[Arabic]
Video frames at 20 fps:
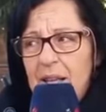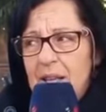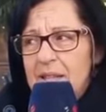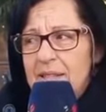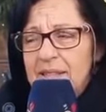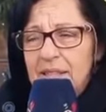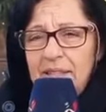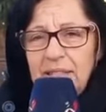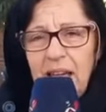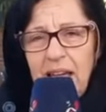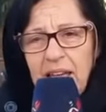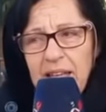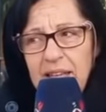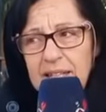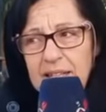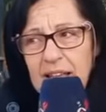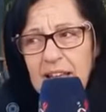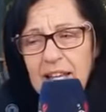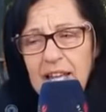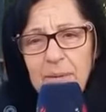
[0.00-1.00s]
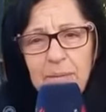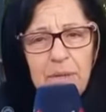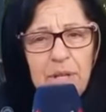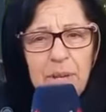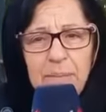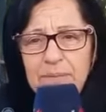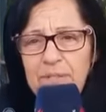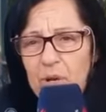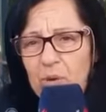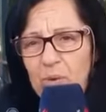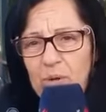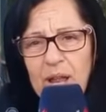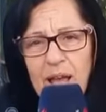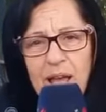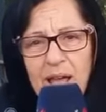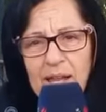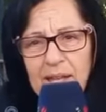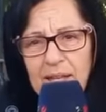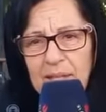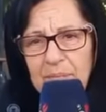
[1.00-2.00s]
السيده آه، حياه العالمي لم تكن
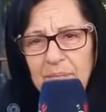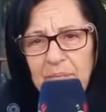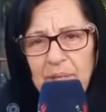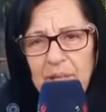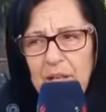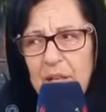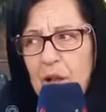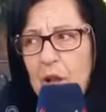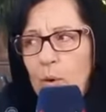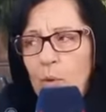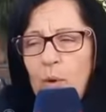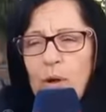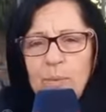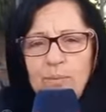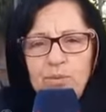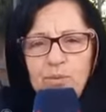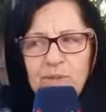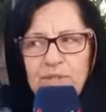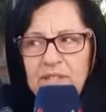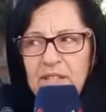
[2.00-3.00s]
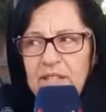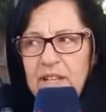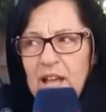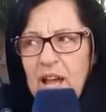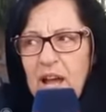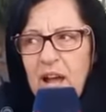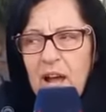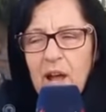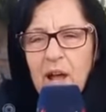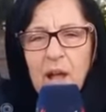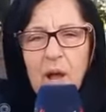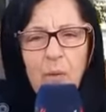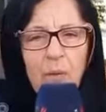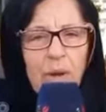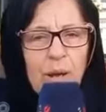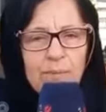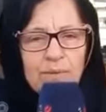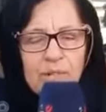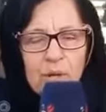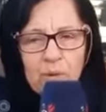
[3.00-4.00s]
لها علم به ولم تستدعى
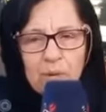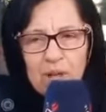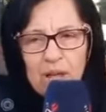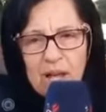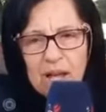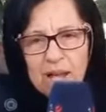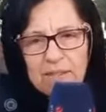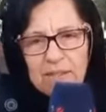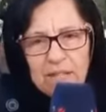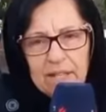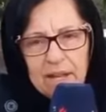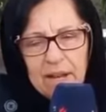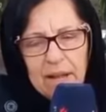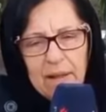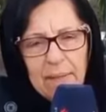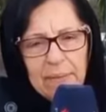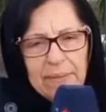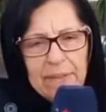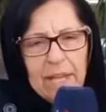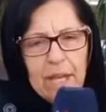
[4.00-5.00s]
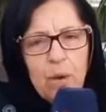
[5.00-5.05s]
ولم تكن حاضره